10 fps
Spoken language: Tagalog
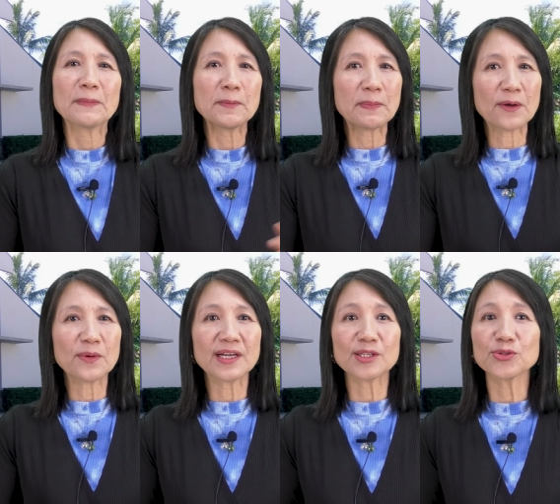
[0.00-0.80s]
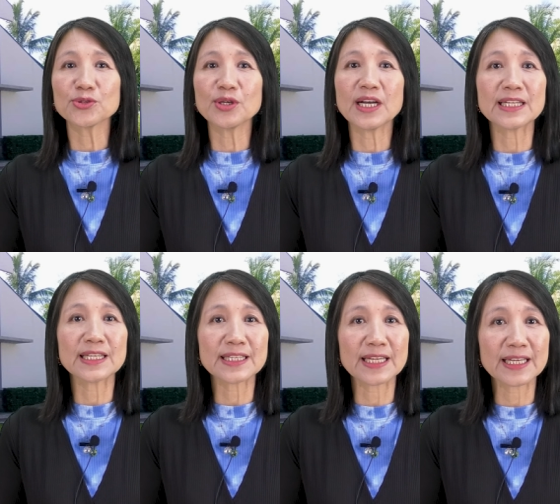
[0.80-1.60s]
May pawang
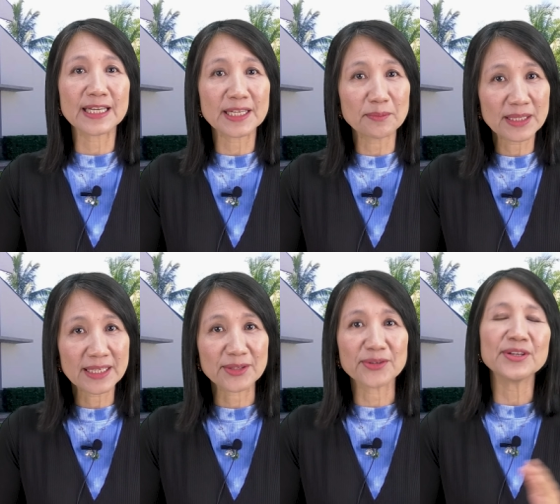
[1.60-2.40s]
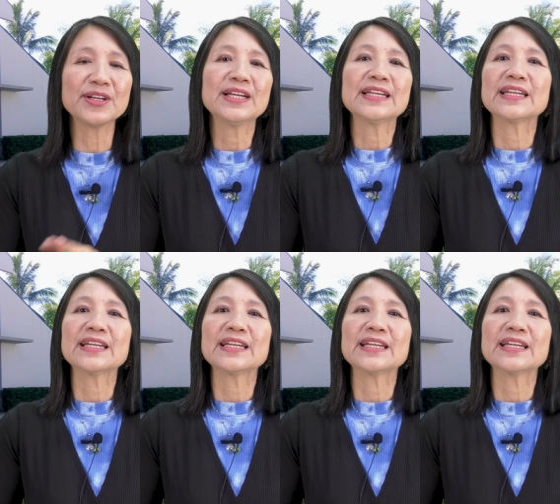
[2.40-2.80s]
katotohanan talaga naman ano